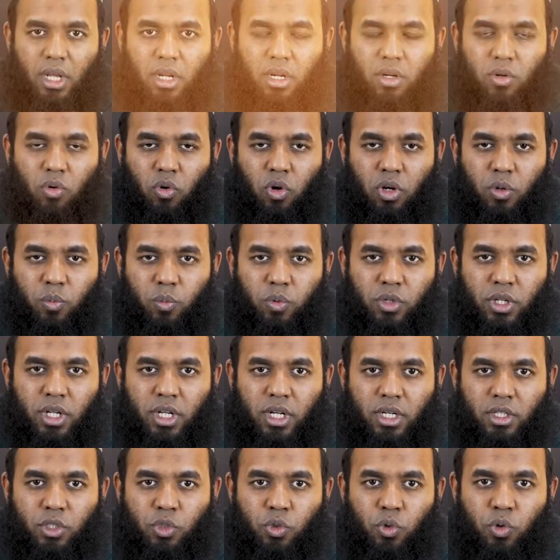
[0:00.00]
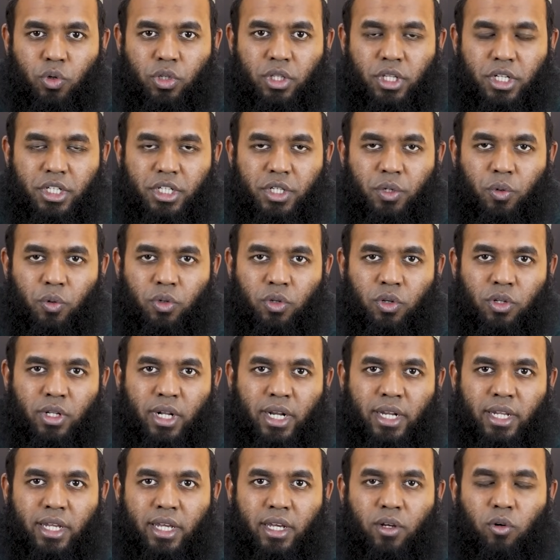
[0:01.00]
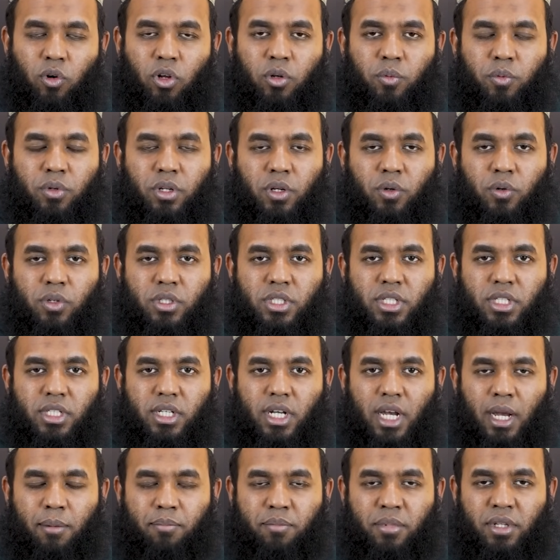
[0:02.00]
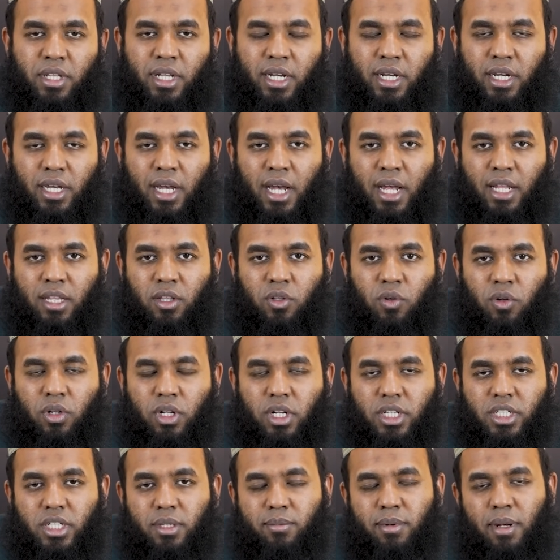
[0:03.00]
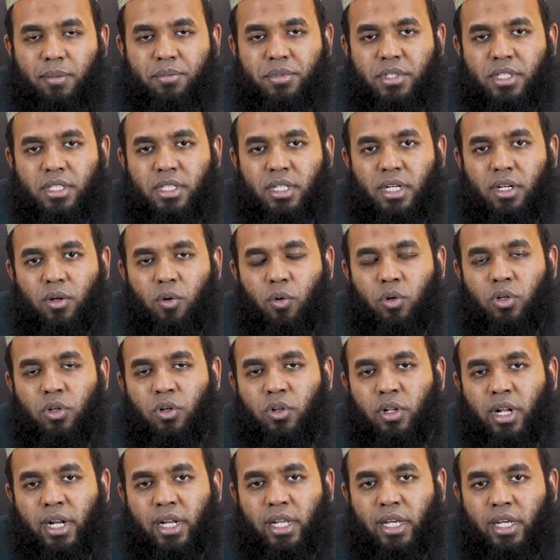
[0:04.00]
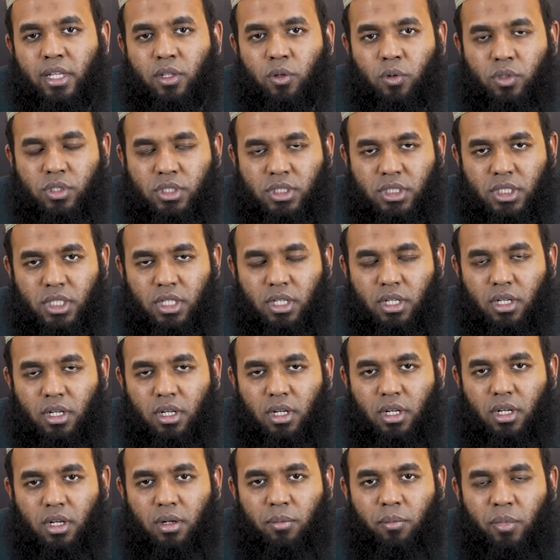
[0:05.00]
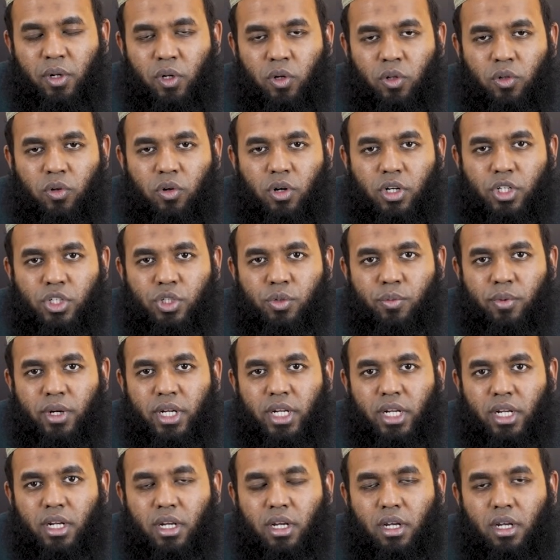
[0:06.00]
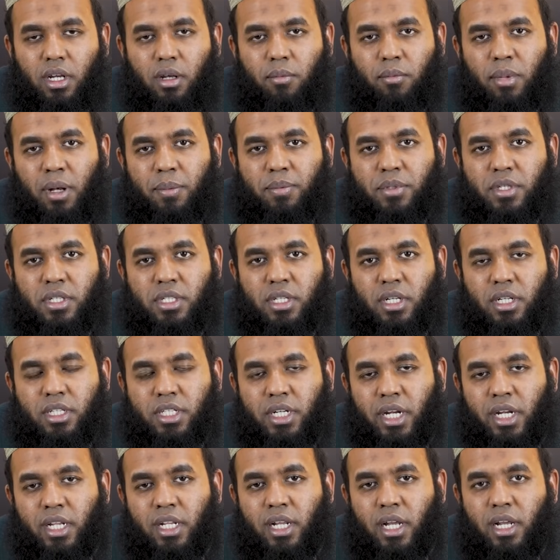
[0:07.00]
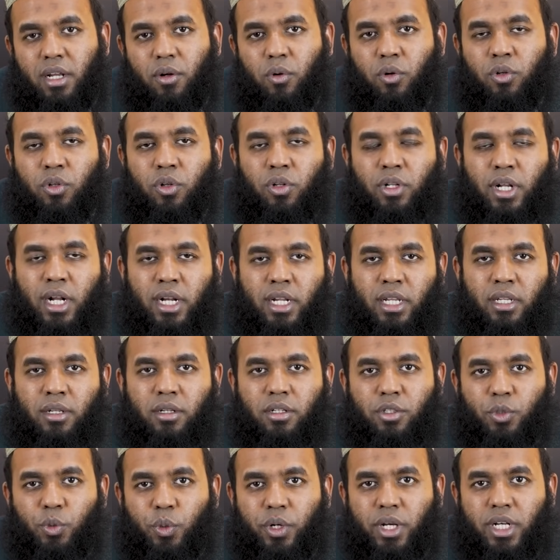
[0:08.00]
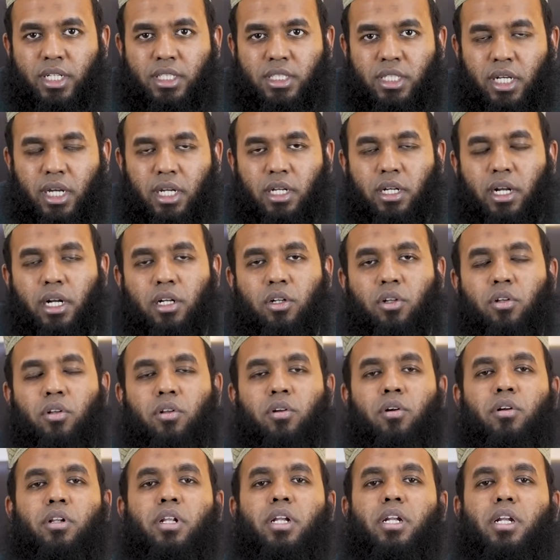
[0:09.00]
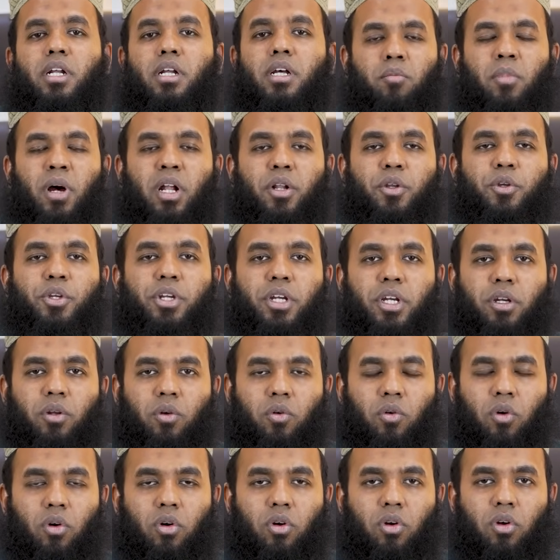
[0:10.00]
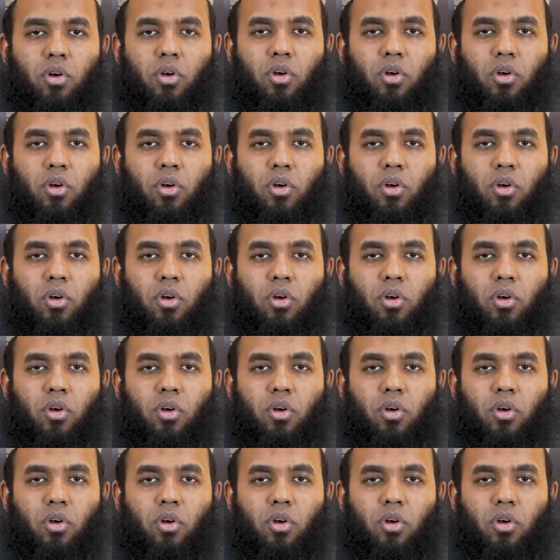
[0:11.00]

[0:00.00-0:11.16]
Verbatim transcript: তার কল্পনার জগতে সে অন্য নারীকেই কল্পনা করছে যে আপনি তাকে হাত ধরলে সে ভাবছে যে অন্য নারীকে ধরছে মিলন করার সময় ভাবছে যে সে না অন্য নারী শুয়ে আছে এটা এক ধরনের মানসিক রোগ